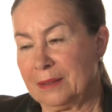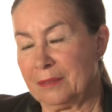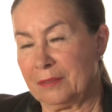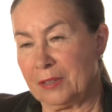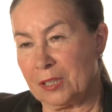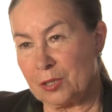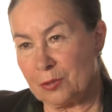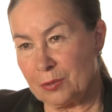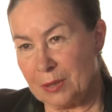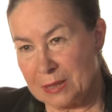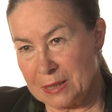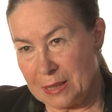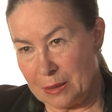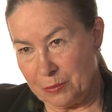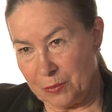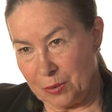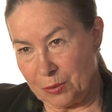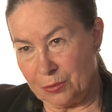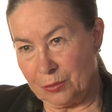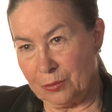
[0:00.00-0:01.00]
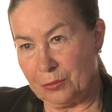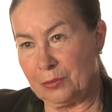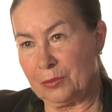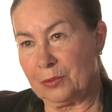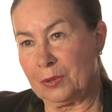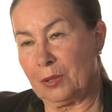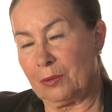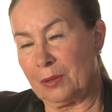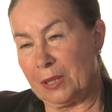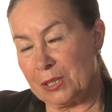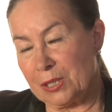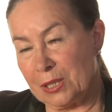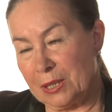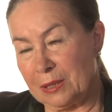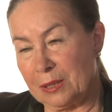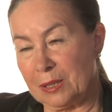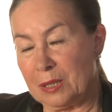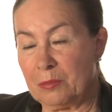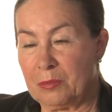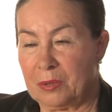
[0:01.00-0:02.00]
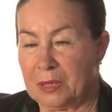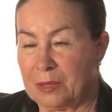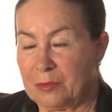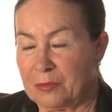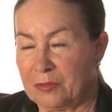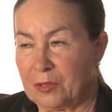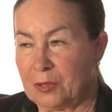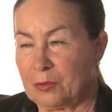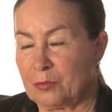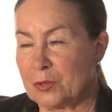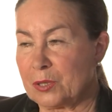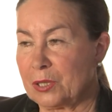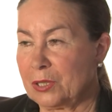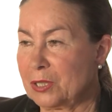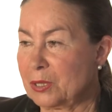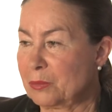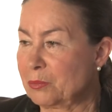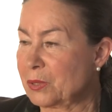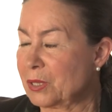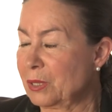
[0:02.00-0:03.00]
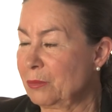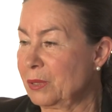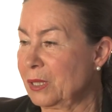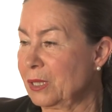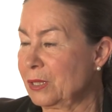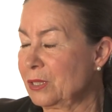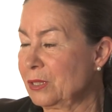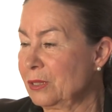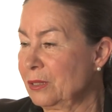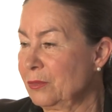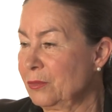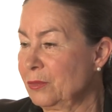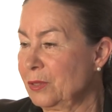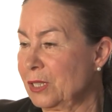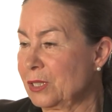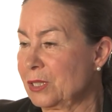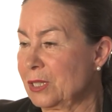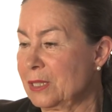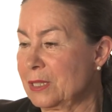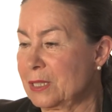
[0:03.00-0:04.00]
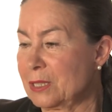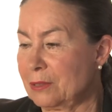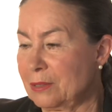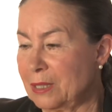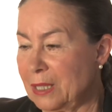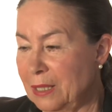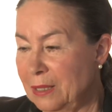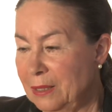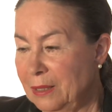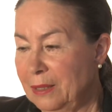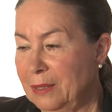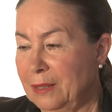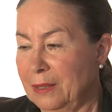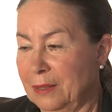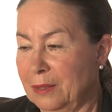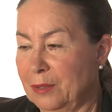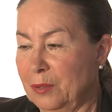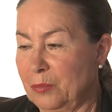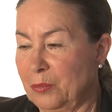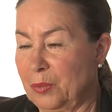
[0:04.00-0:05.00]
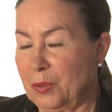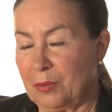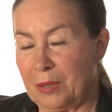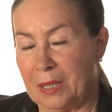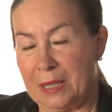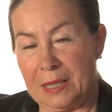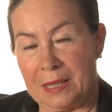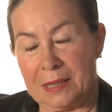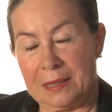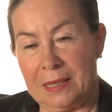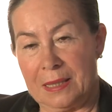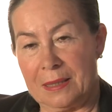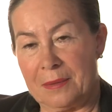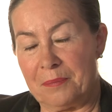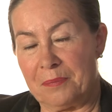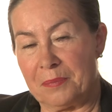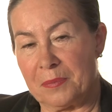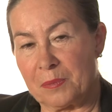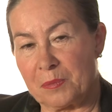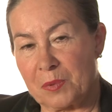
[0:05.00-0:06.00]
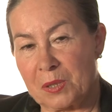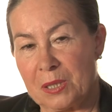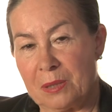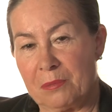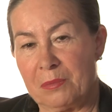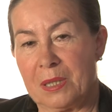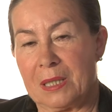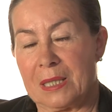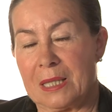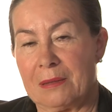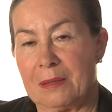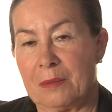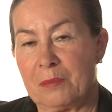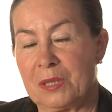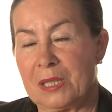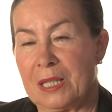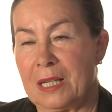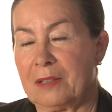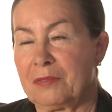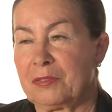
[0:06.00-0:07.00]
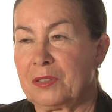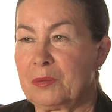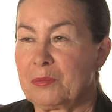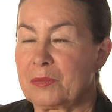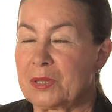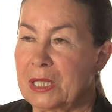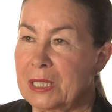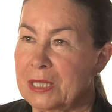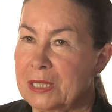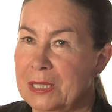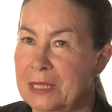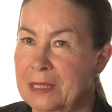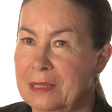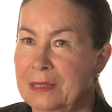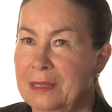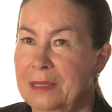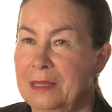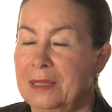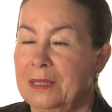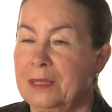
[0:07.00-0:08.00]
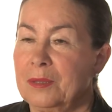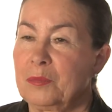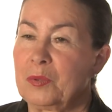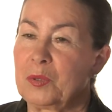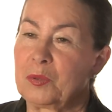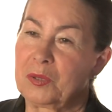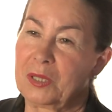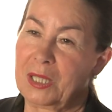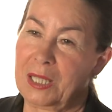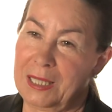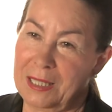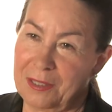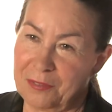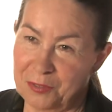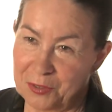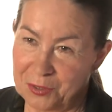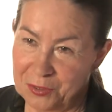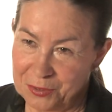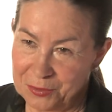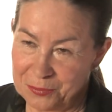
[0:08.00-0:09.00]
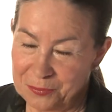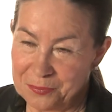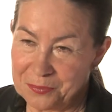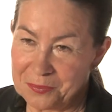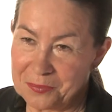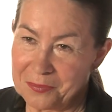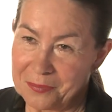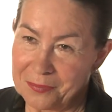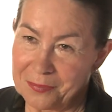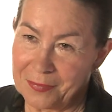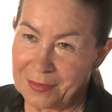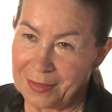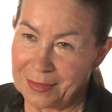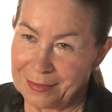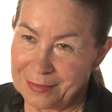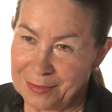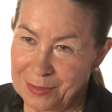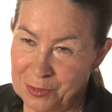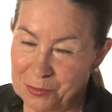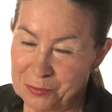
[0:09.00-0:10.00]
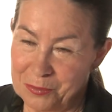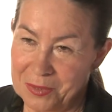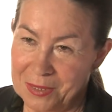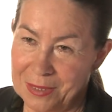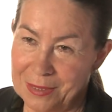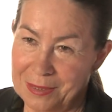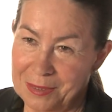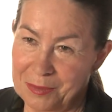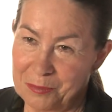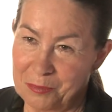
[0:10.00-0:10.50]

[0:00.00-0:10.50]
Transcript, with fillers: weszła za mną do łazienki, bo ja mówię, no muszę się przebrać w łazience. Ona była, jak ja przebierałam się, a w tym czasie był telefon do mnie.